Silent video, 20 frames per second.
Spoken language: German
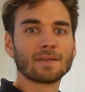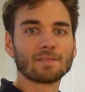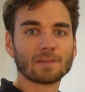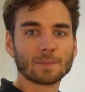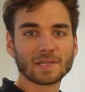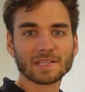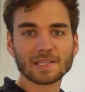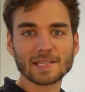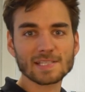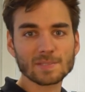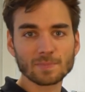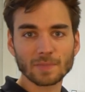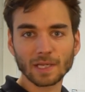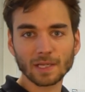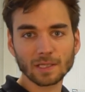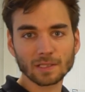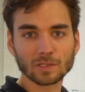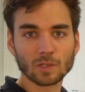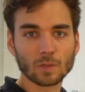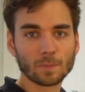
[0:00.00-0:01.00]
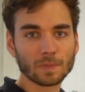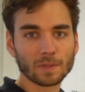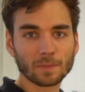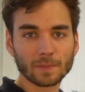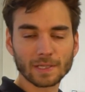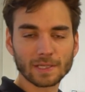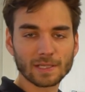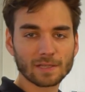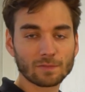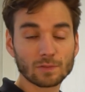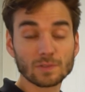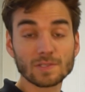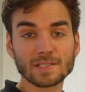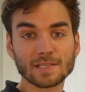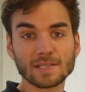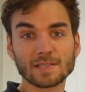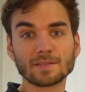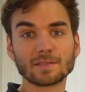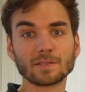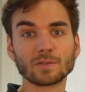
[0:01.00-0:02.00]
Wenn man das macht, kommt man bei der
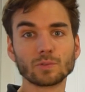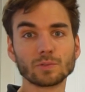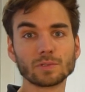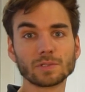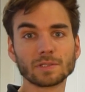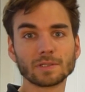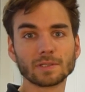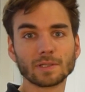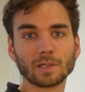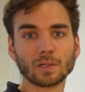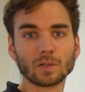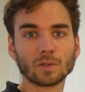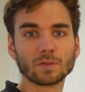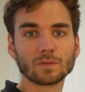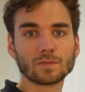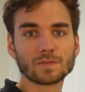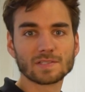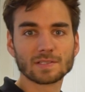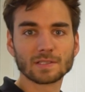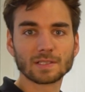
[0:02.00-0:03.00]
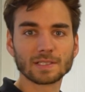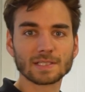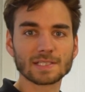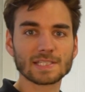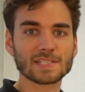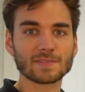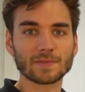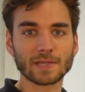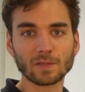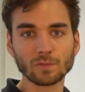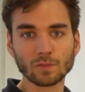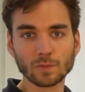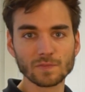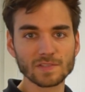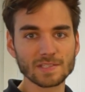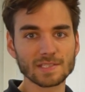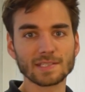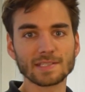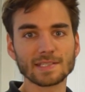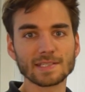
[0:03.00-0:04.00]
Flüssigkeitsgekühlten auf ca.
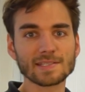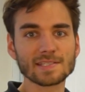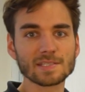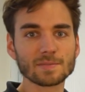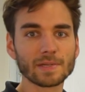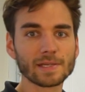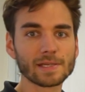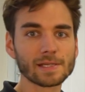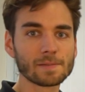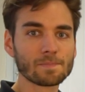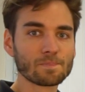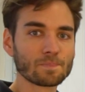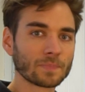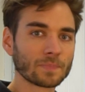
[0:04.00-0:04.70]
52 Dezibel.